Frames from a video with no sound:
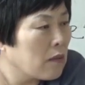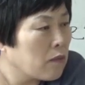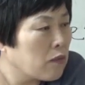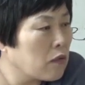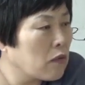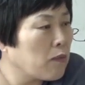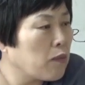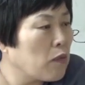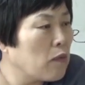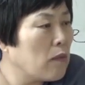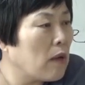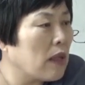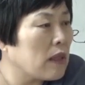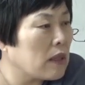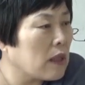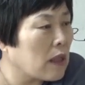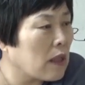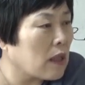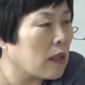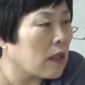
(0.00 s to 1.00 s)
부는 부모
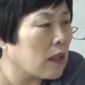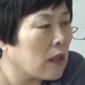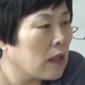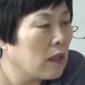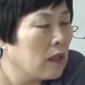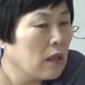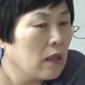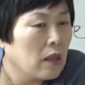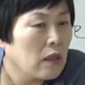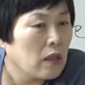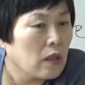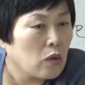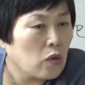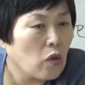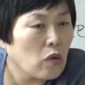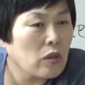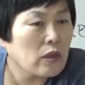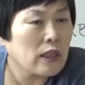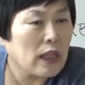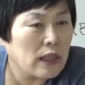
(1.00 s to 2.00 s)
아니야.
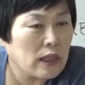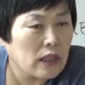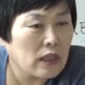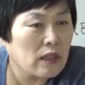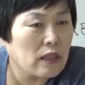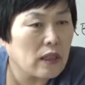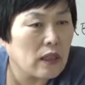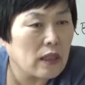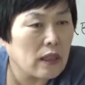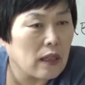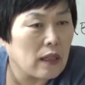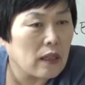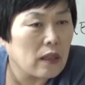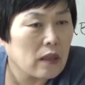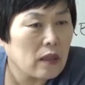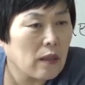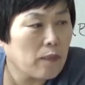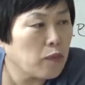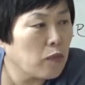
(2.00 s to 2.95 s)
손은 자식이잖아.